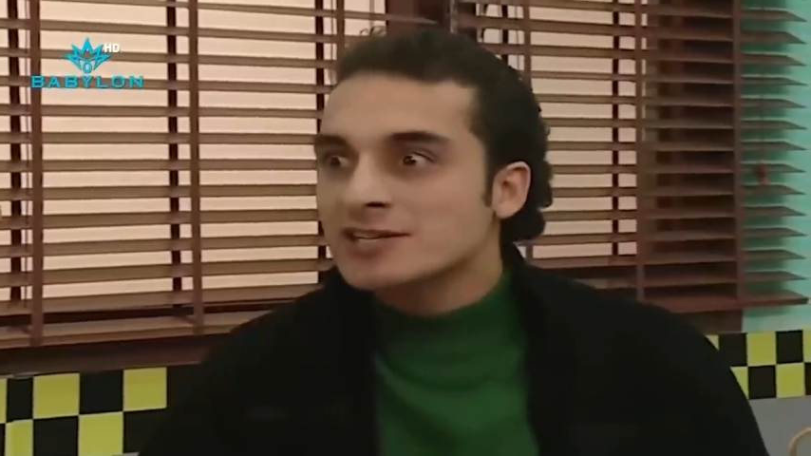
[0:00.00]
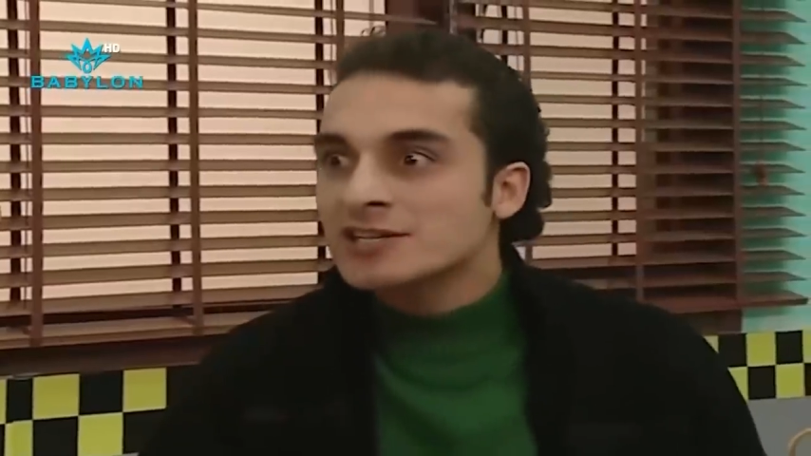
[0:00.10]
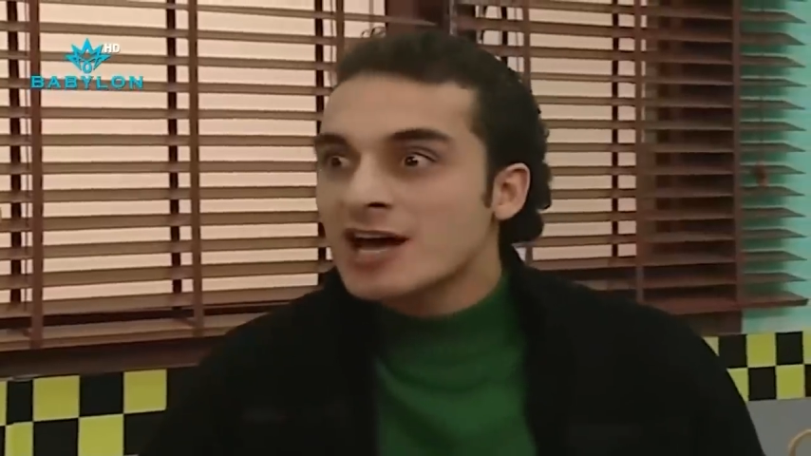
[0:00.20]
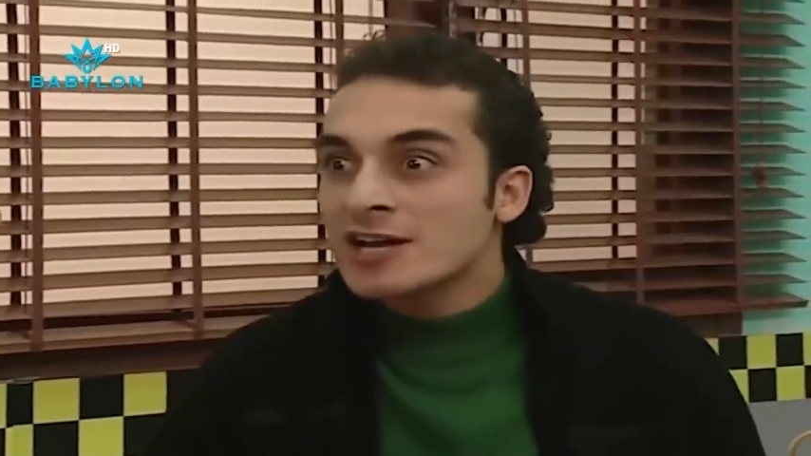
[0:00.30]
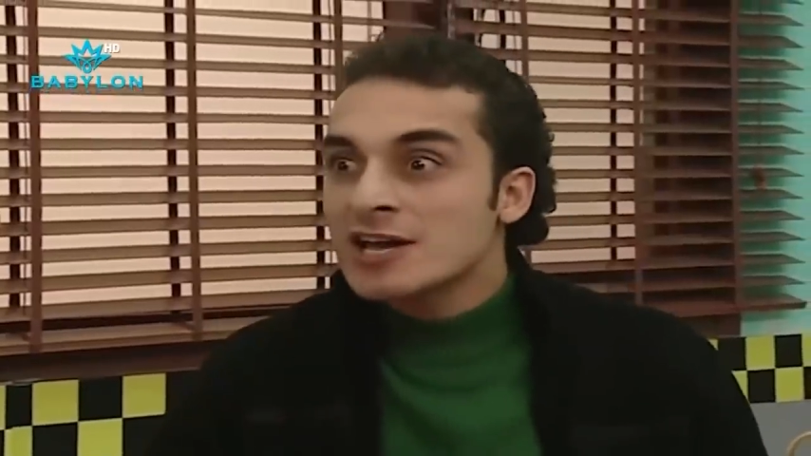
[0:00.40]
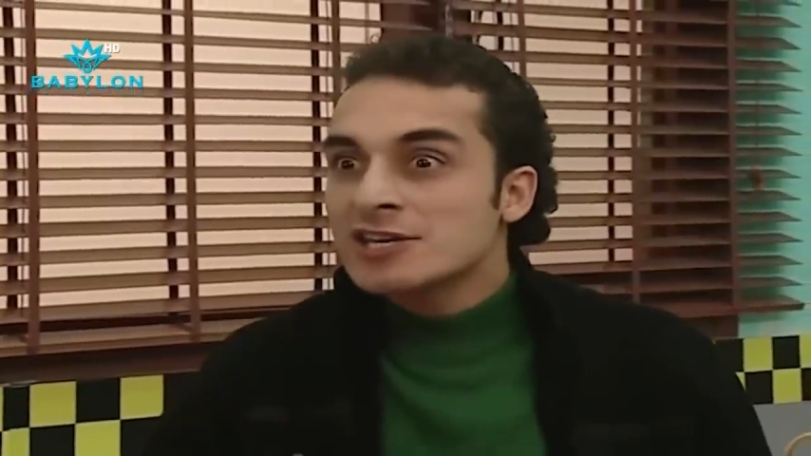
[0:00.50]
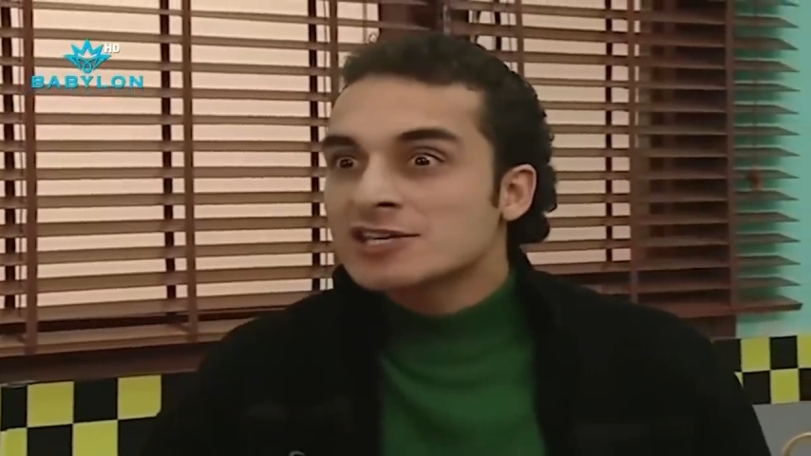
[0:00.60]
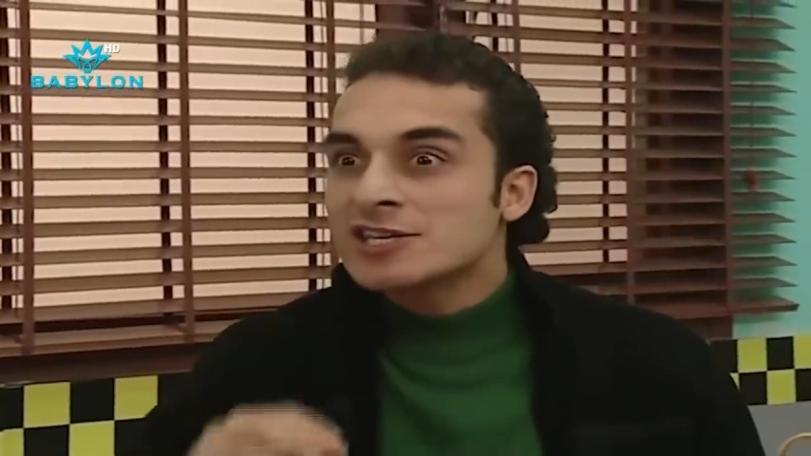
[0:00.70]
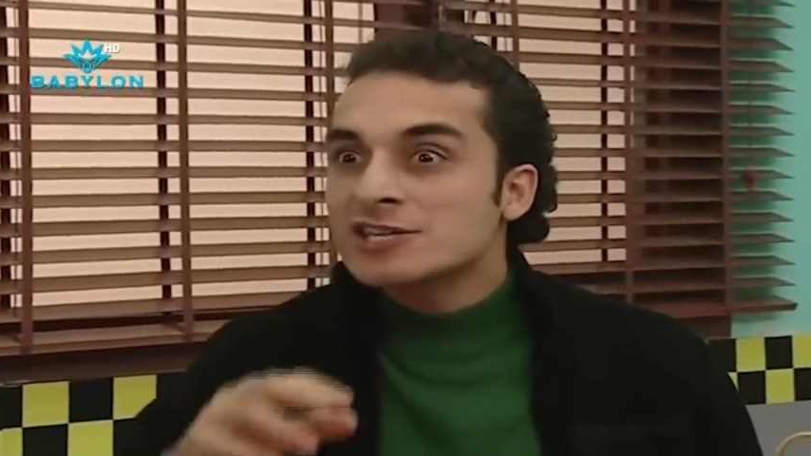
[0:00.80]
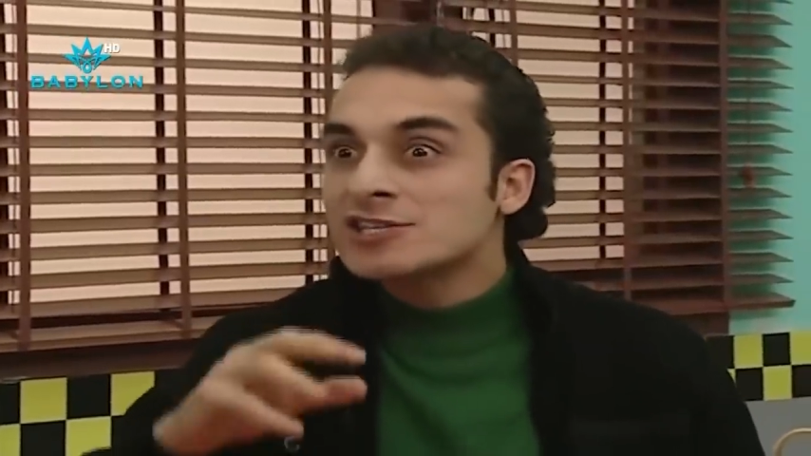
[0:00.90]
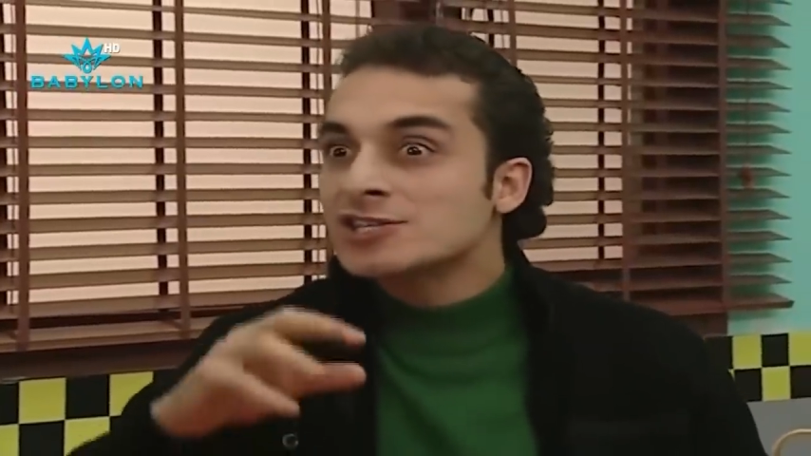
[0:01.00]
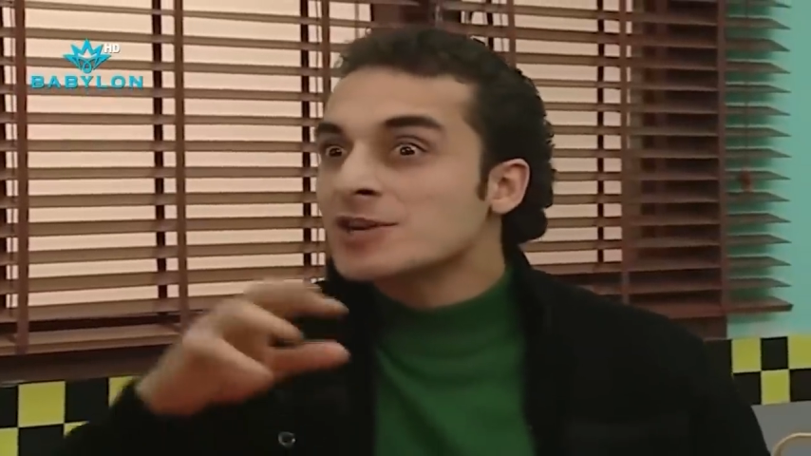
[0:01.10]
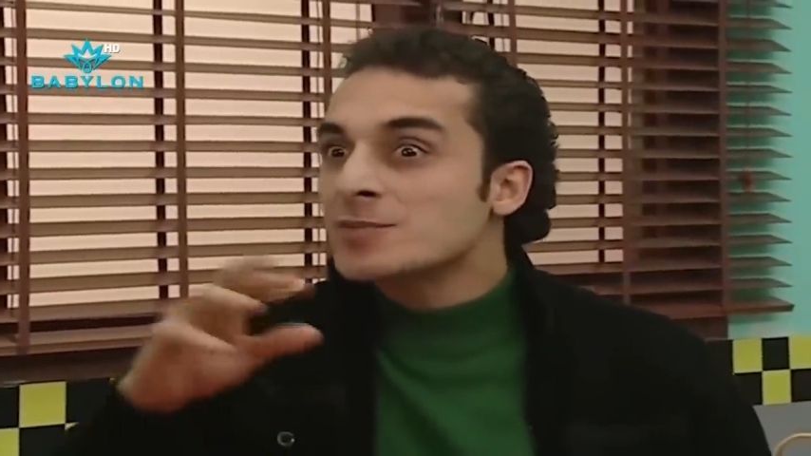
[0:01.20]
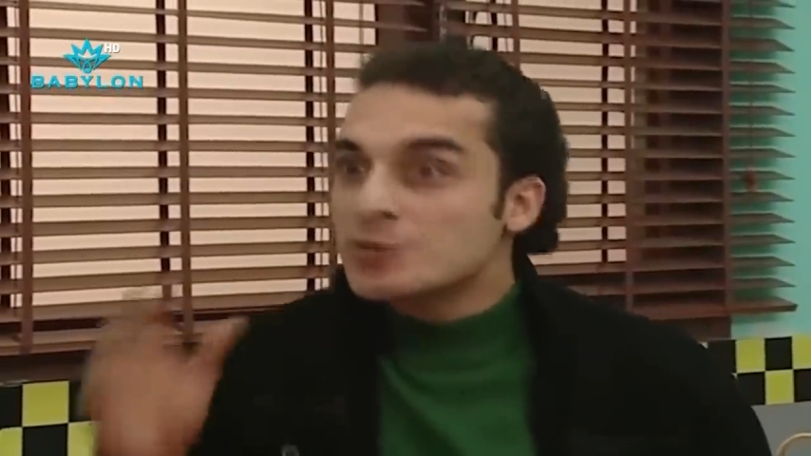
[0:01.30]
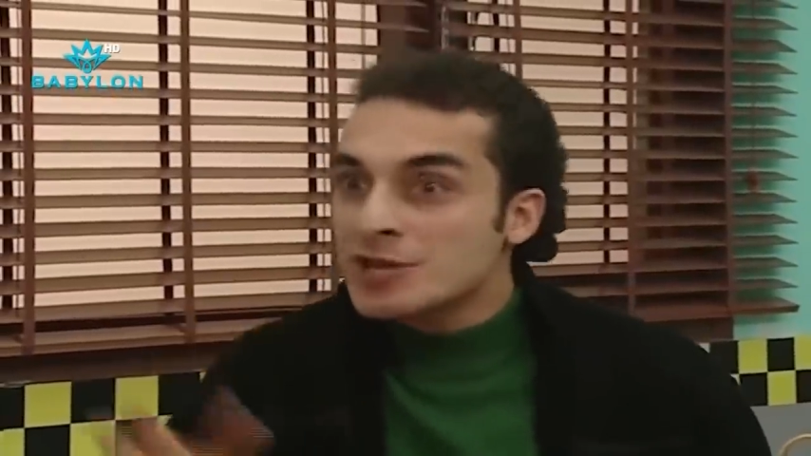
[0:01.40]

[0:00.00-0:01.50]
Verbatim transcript: حاطين جهاز مراقبة